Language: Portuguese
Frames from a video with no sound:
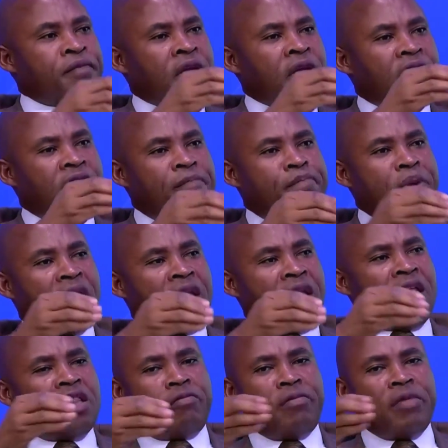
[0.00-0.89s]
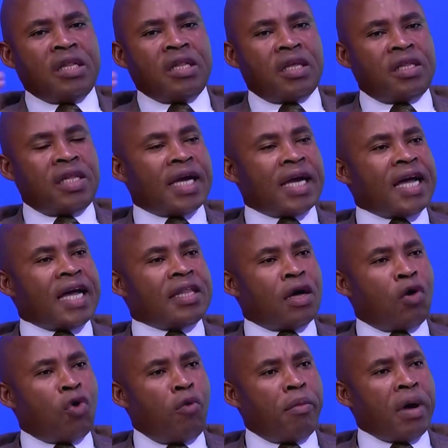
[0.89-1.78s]
dependentemente de cada
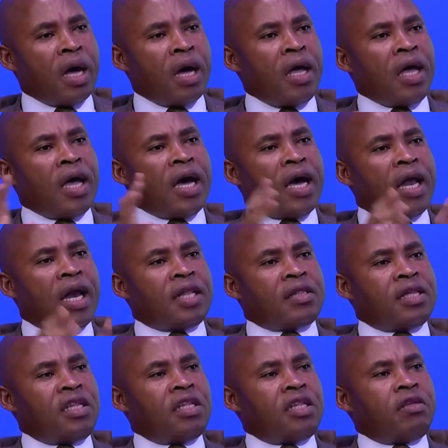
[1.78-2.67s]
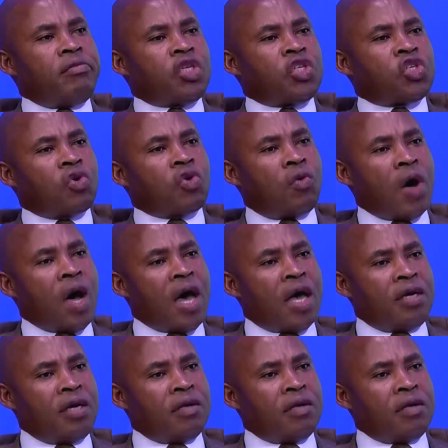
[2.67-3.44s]
uma, ela tem de menstruar.